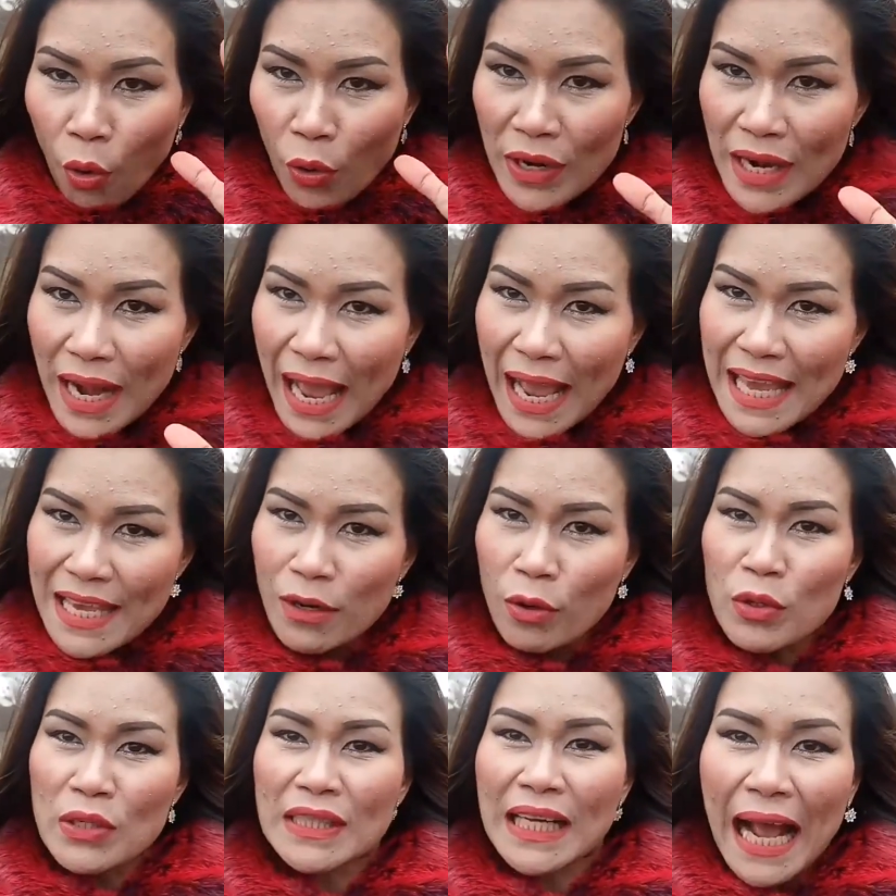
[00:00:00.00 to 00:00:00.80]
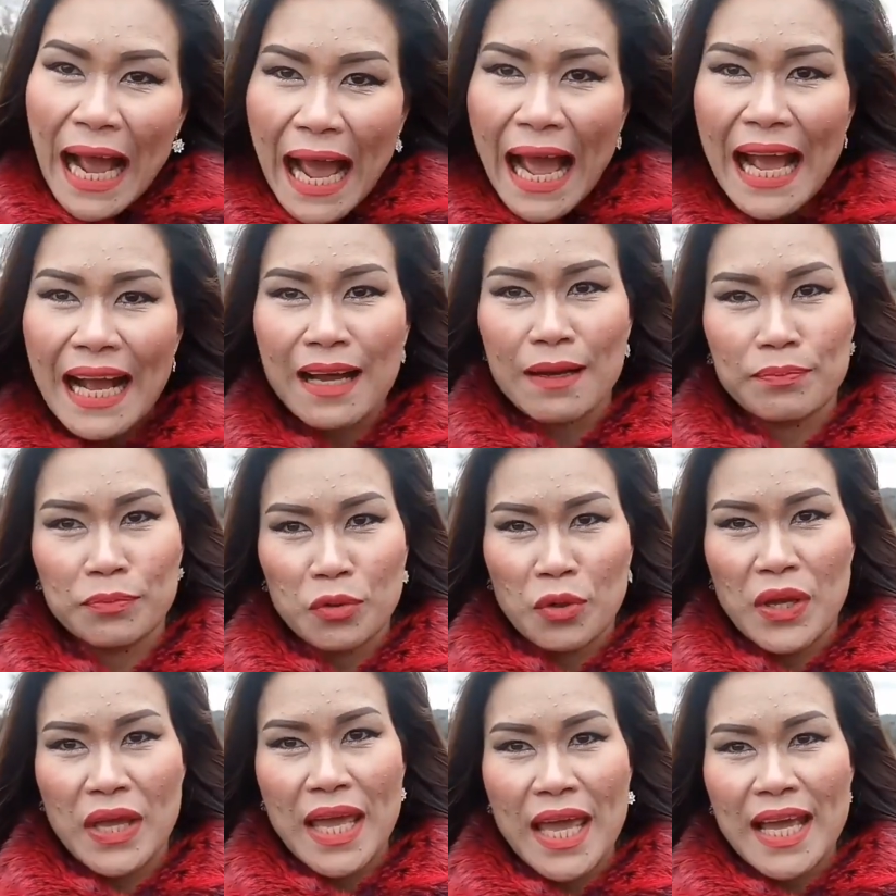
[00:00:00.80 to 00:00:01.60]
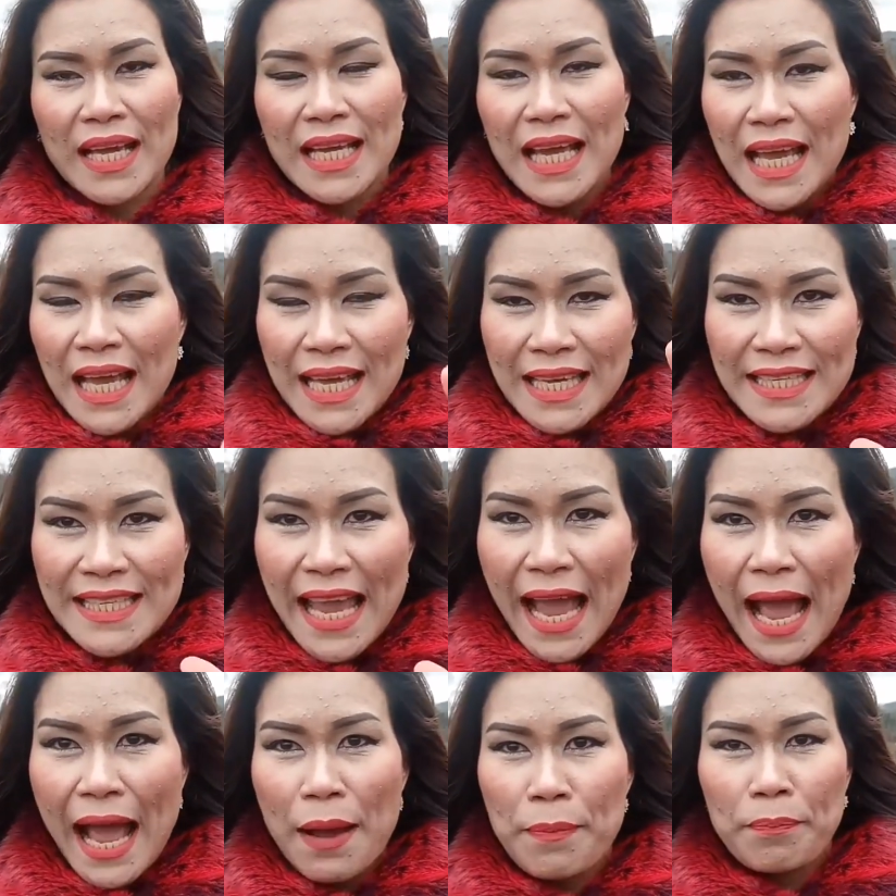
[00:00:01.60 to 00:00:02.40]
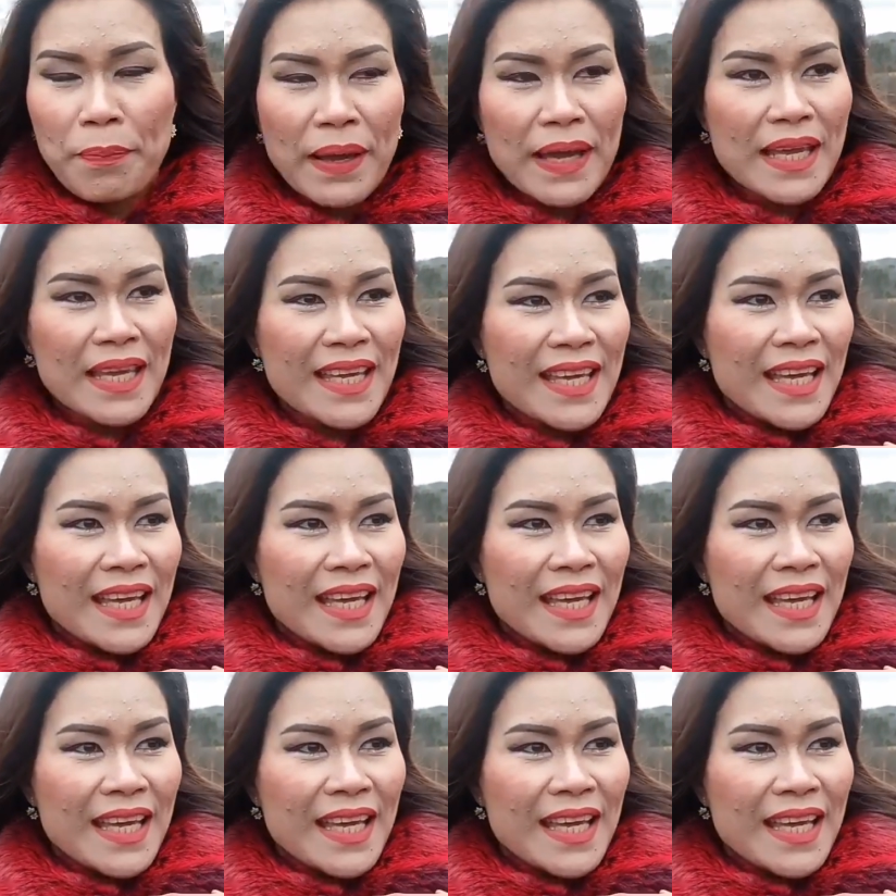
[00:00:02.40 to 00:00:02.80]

คุณให้คุณค่ากับตัวเอง อย่าไป